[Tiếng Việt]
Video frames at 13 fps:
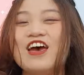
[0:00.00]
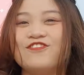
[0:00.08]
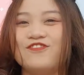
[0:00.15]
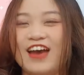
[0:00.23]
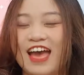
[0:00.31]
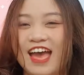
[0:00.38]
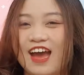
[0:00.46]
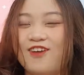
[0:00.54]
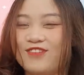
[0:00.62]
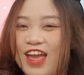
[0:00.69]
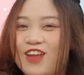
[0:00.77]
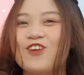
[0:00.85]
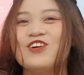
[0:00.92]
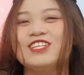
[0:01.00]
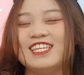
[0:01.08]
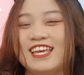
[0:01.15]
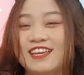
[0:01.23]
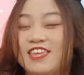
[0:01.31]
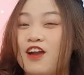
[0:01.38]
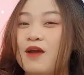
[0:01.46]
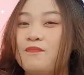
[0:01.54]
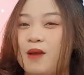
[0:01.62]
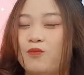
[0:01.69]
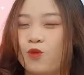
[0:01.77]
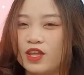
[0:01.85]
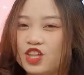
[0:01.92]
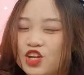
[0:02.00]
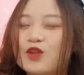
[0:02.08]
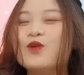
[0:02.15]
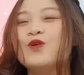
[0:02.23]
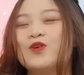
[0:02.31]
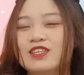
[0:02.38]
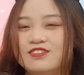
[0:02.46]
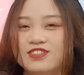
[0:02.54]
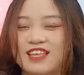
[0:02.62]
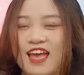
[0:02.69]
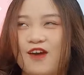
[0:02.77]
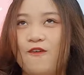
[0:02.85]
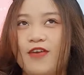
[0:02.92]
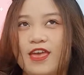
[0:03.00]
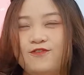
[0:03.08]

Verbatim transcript: Và hôm nay cô sẽ cho các bạn một cái tình huống như sau.